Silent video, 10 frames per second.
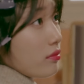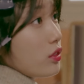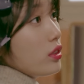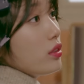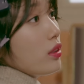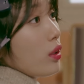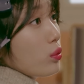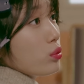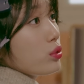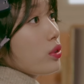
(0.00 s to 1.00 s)

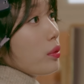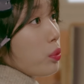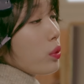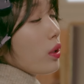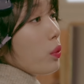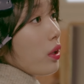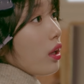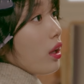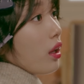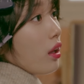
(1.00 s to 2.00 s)
찌질하고 우습게 보라고
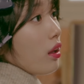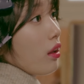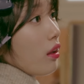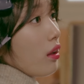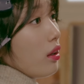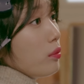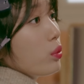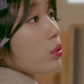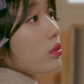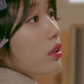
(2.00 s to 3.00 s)
해.
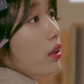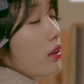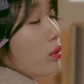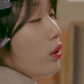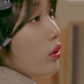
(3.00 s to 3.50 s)
뭐 어때? 난